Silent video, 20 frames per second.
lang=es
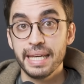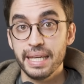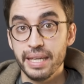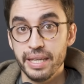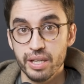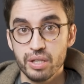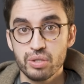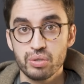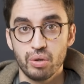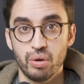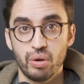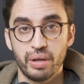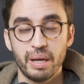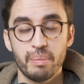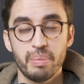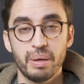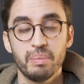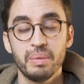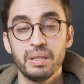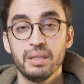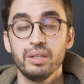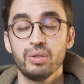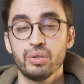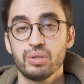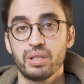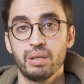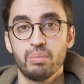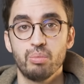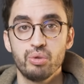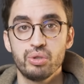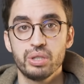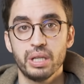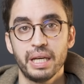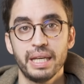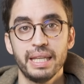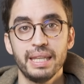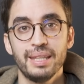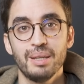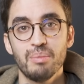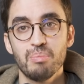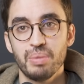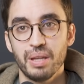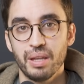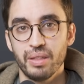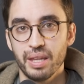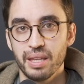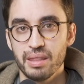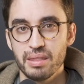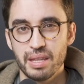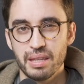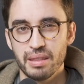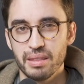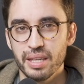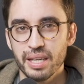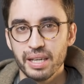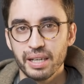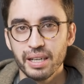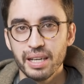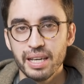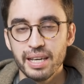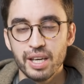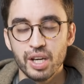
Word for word: Y eso lo que ha permitido es que mucha gente empiece a entender